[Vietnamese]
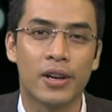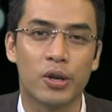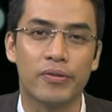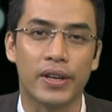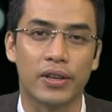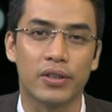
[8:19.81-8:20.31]

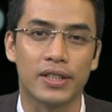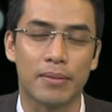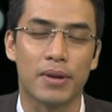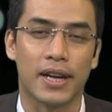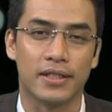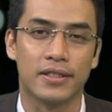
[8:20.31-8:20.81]
quý vị có thể
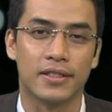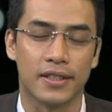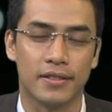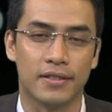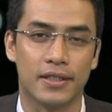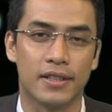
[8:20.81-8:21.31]
xem lại chương
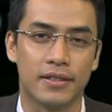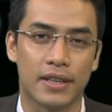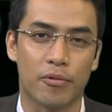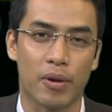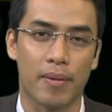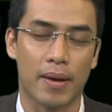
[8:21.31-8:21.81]
trình trên
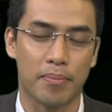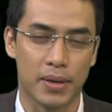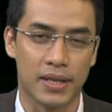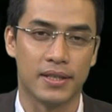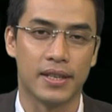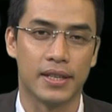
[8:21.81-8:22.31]
trang web
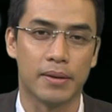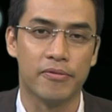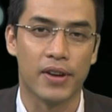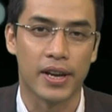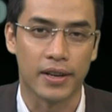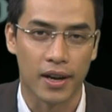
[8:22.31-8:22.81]

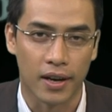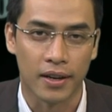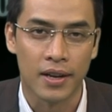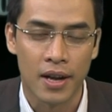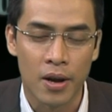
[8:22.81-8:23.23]
fbnc.vn